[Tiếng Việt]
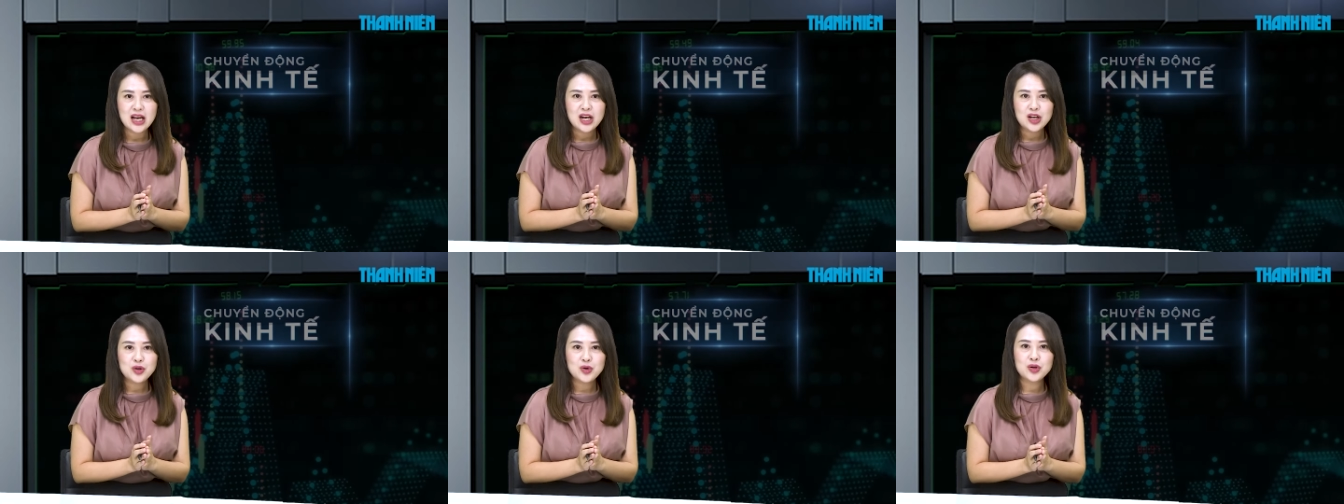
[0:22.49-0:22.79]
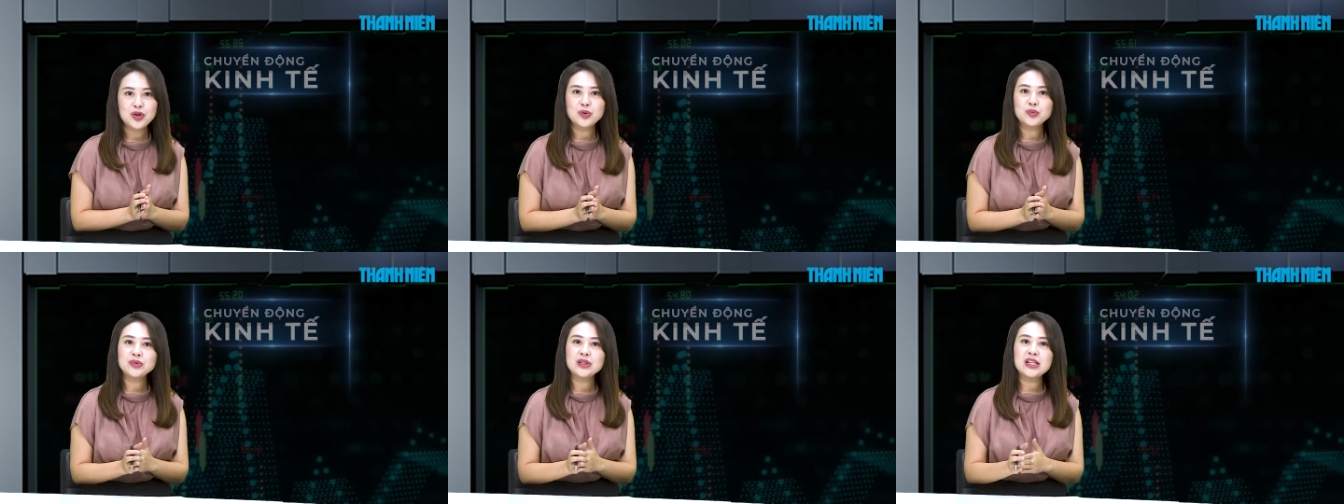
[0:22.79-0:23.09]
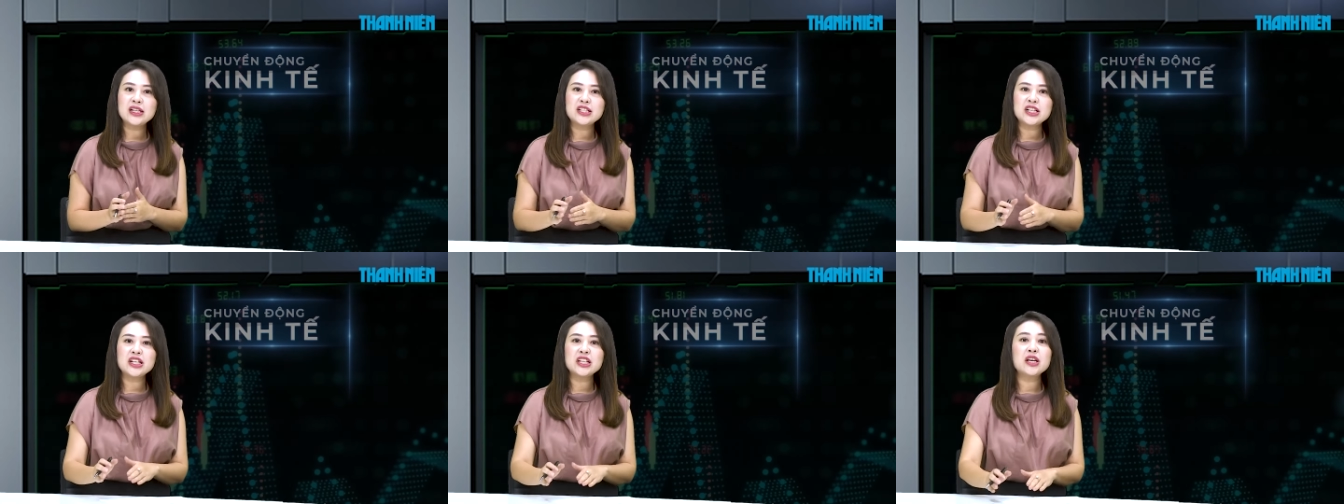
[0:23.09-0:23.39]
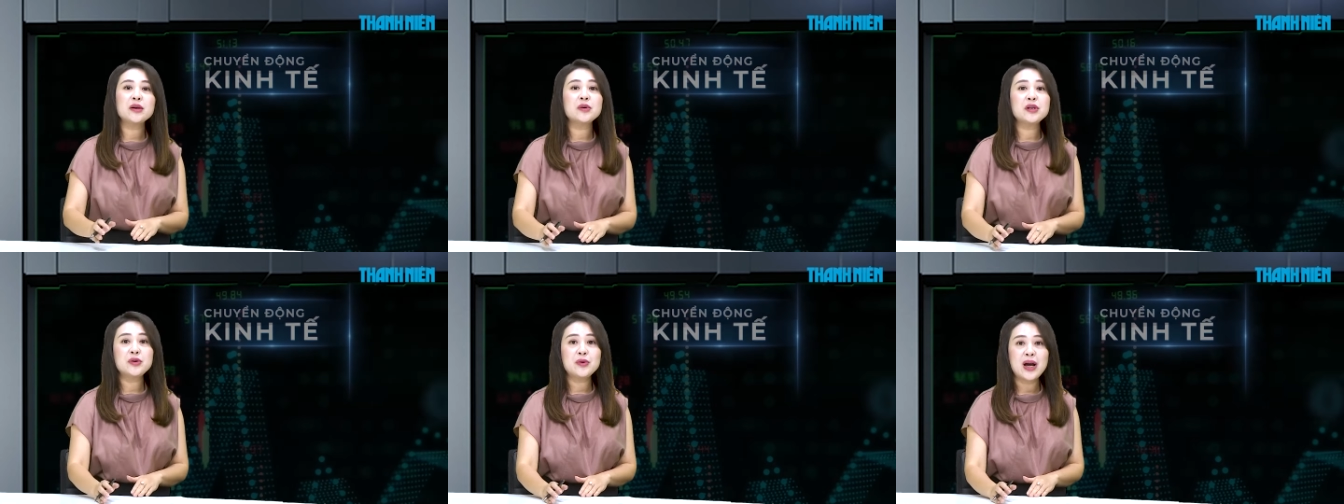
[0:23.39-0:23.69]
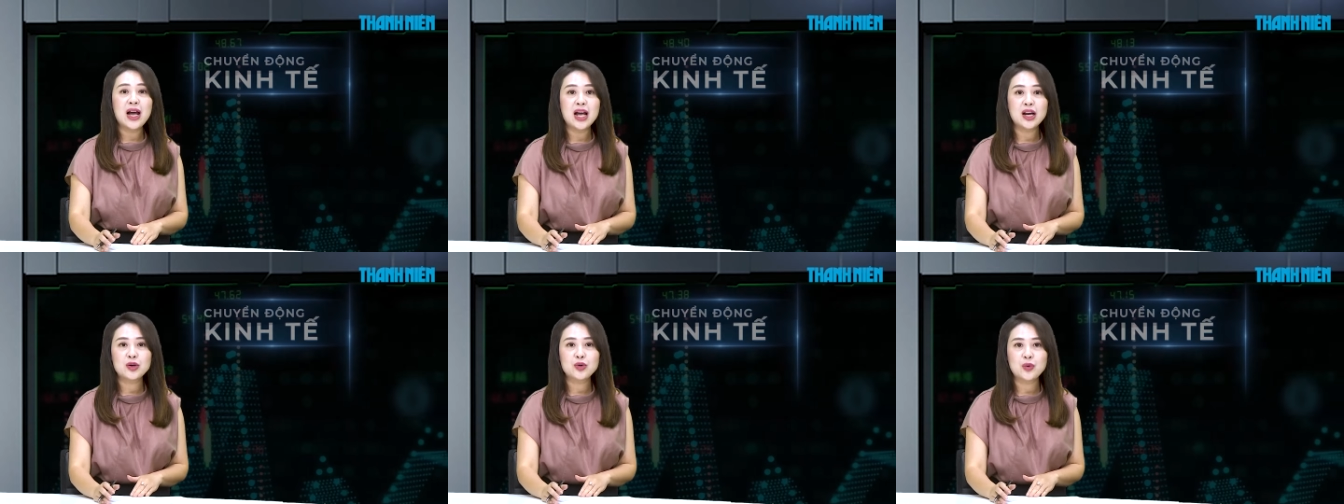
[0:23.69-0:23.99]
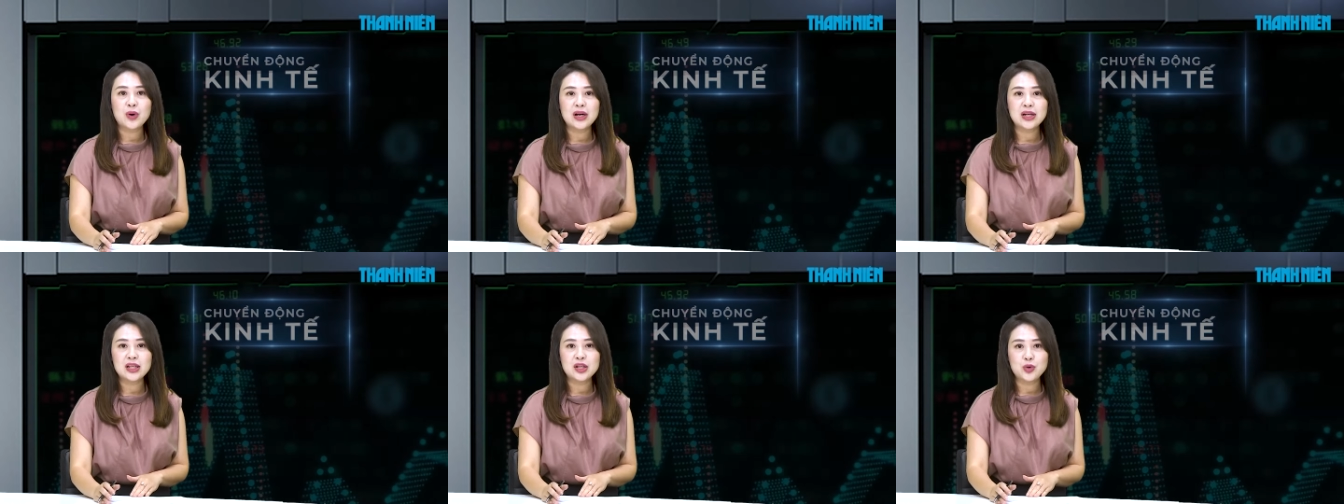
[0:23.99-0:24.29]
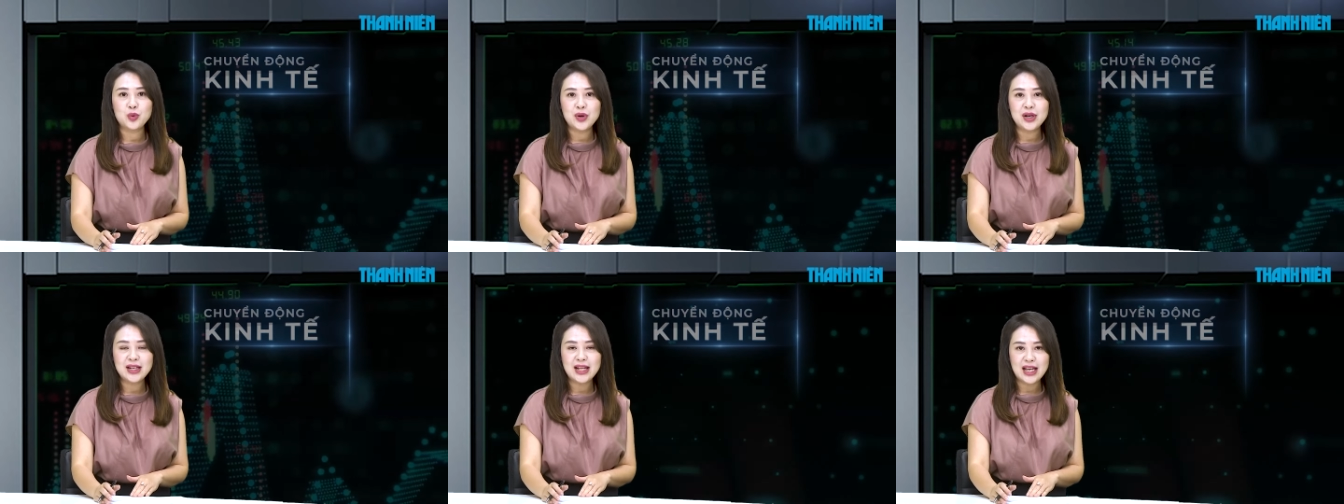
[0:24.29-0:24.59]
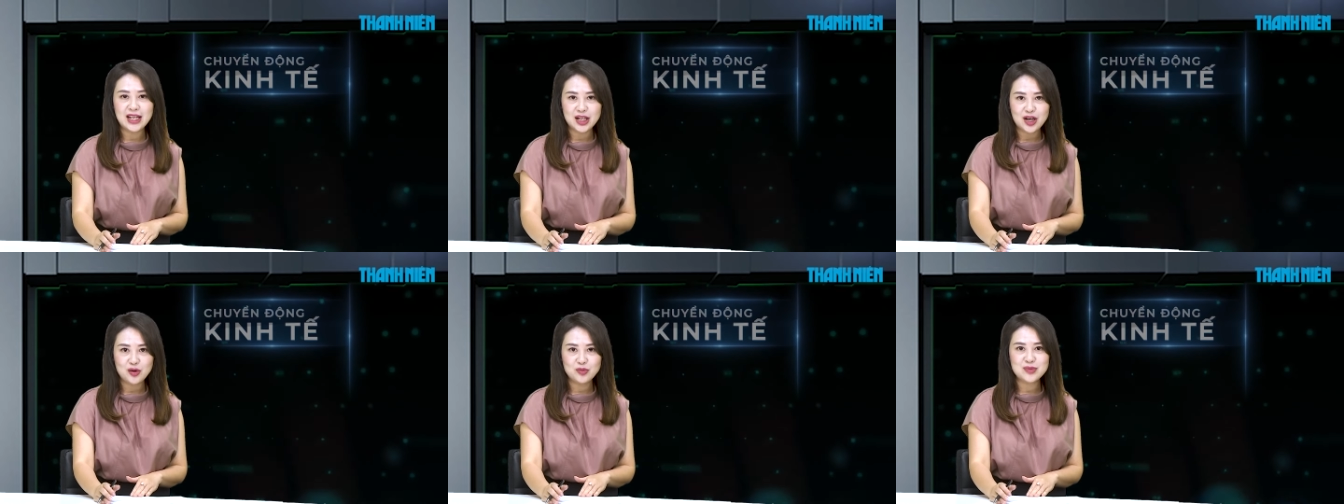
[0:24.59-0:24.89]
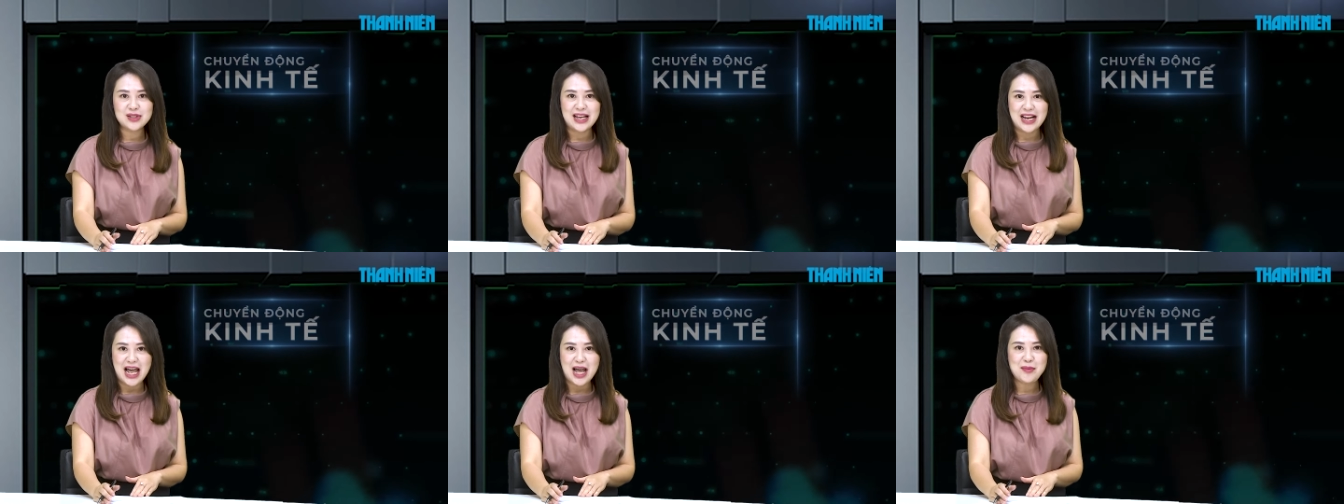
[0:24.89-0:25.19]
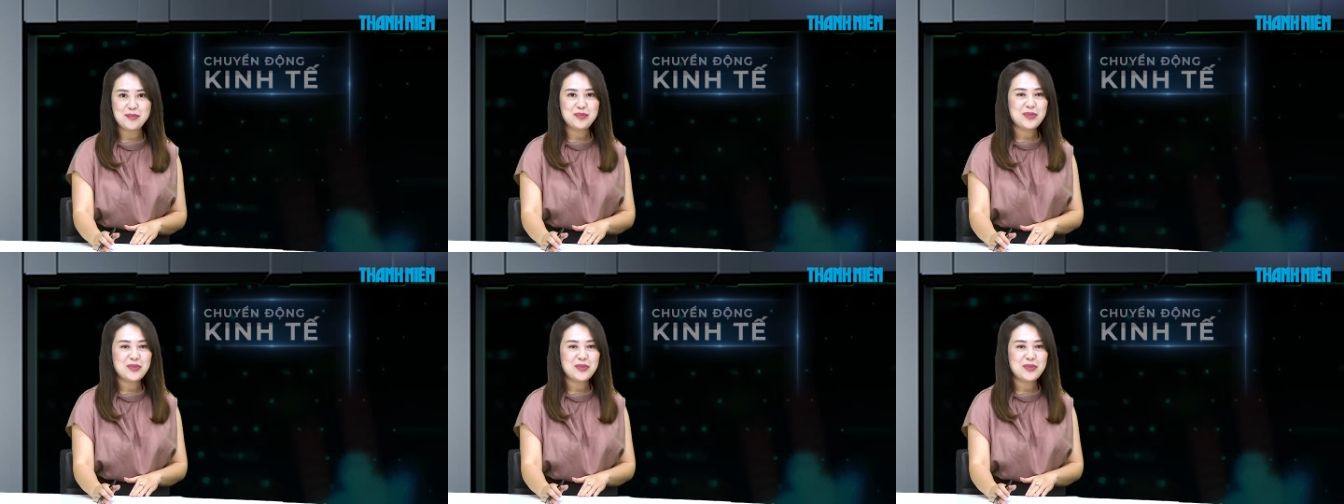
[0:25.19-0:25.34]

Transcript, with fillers: thuộc công ty trách nhiệm hữu hạn quản lý quỹ thành công giải đáp.